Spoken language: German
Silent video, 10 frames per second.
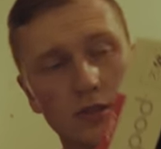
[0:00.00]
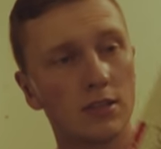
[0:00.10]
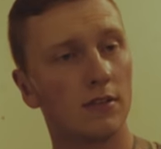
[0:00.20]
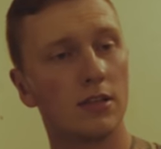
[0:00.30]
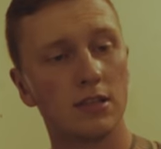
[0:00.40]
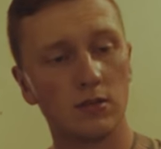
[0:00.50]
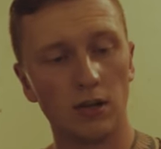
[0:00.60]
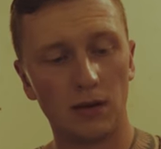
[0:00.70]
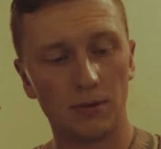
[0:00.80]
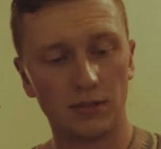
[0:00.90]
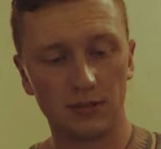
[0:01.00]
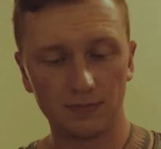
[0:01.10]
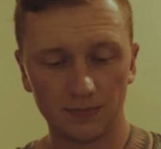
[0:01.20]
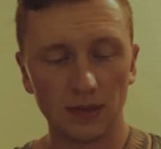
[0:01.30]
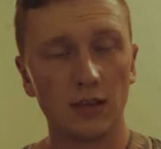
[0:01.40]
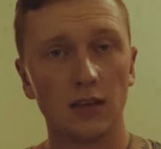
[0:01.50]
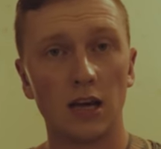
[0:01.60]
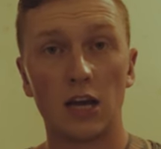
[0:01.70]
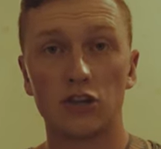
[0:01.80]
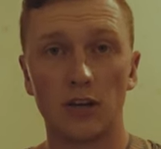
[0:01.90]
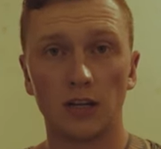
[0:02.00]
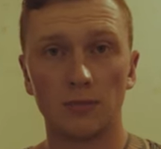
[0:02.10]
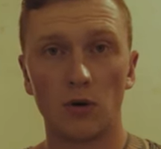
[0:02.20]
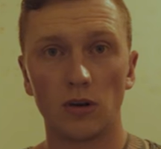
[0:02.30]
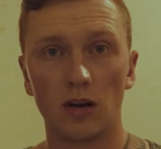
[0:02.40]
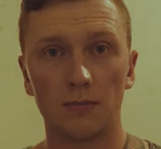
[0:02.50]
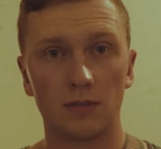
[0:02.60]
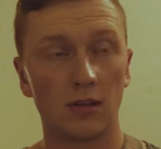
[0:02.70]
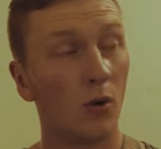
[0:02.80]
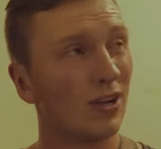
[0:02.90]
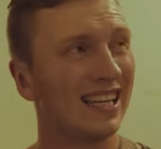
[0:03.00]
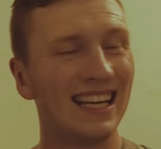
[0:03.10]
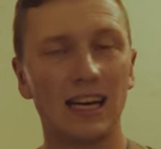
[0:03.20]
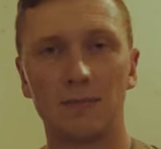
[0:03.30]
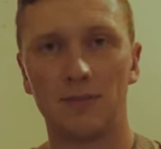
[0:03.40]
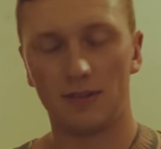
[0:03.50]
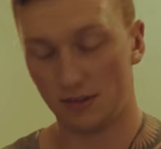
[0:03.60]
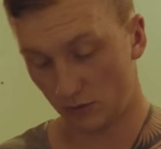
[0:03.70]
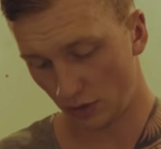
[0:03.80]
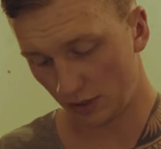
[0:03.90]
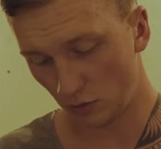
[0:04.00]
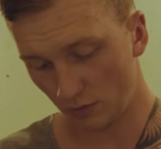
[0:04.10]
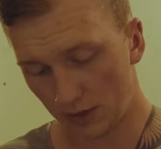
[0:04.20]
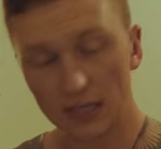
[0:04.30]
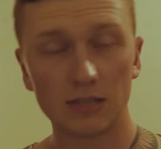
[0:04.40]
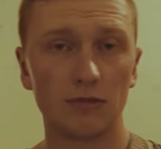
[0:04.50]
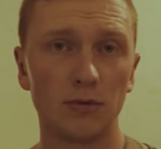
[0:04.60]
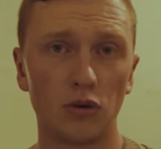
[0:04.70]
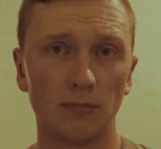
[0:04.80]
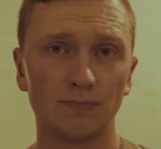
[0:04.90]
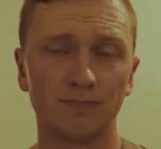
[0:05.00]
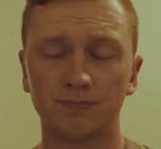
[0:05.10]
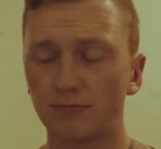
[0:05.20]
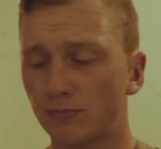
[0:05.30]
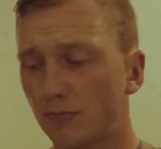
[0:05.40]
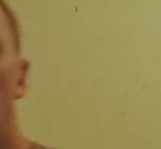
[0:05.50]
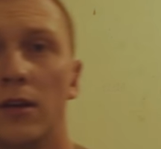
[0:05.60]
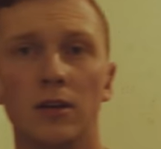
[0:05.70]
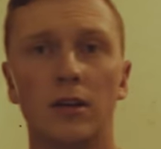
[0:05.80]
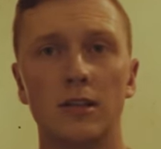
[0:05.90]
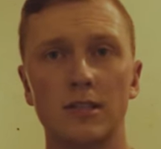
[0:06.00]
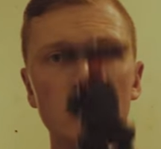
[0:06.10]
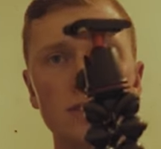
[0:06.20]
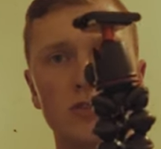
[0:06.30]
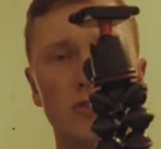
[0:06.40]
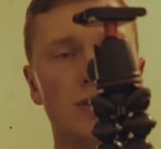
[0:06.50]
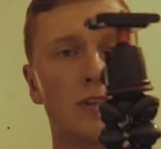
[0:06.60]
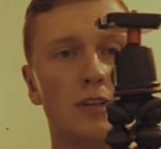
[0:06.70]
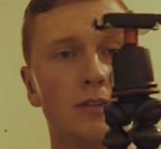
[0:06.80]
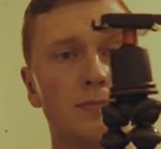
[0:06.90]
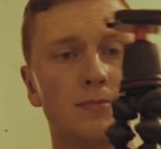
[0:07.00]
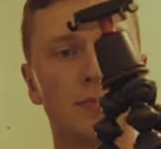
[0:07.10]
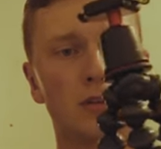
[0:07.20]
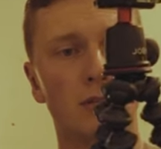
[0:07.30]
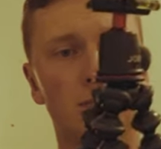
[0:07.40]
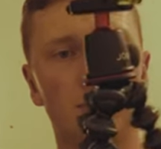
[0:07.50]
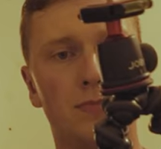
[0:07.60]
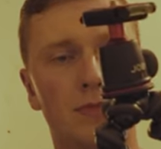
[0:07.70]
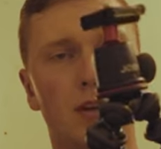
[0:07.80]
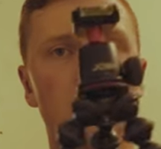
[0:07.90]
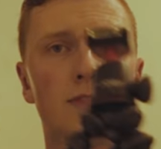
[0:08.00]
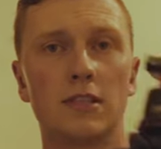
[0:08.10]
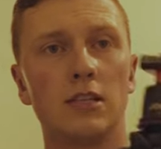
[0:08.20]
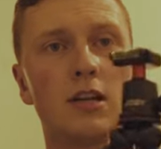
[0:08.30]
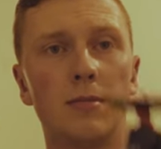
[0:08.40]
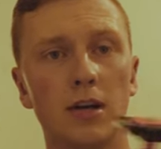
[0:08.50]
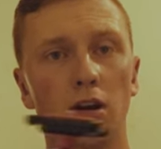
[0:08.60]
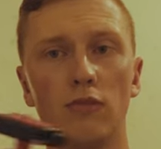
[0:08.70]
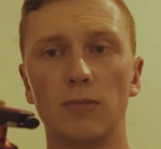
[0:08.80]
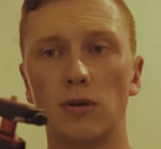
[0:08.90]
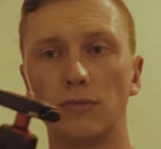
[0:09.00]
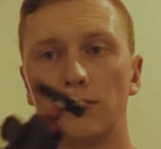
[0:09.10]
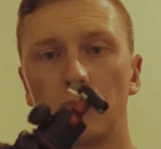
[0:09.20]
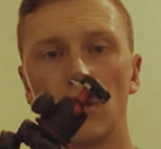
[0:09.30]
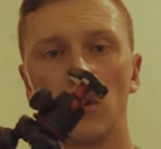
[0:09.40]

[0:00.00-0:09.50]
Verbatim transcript: und zwar diesen Gorilla-Pot hier. Habe ich schon lange im Auge, hab, Auge gehabt. Äh, heute einen guten Preis dafür bekommen. Ja, das ist dieses schöne Ding hier. Ähm, da kann ich quasi die Kamera drauf mounten